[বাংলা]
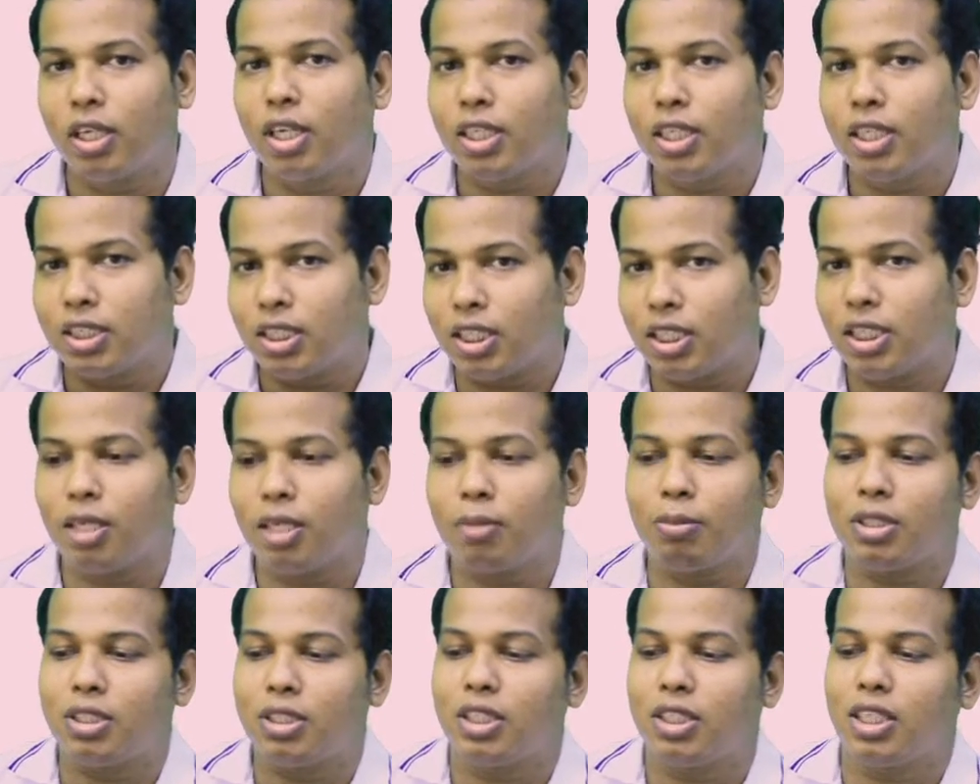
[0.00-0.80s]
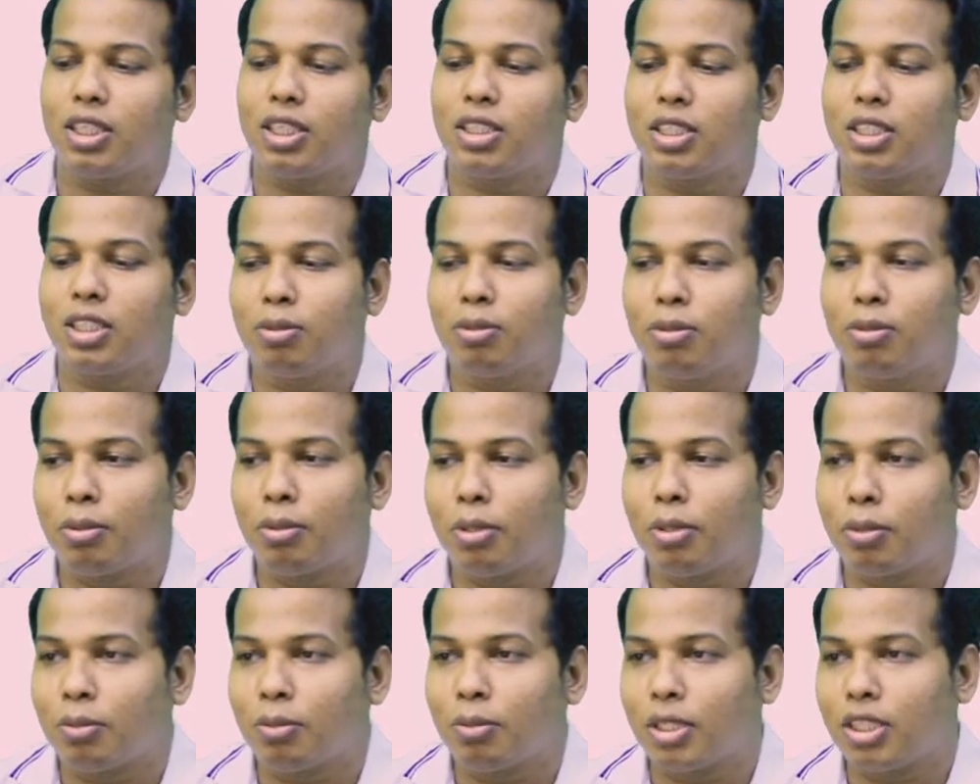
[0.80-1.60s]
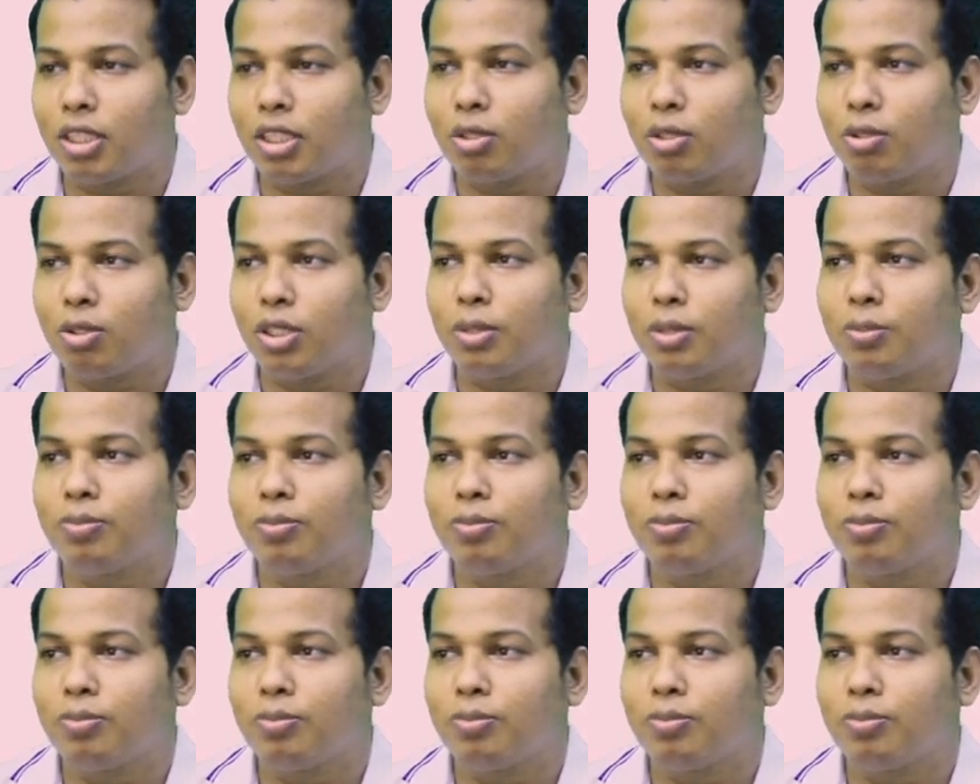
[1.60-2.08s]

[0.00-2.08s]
সেটাই আমরা শিখে আসি কিভাবে আমরা এটা করি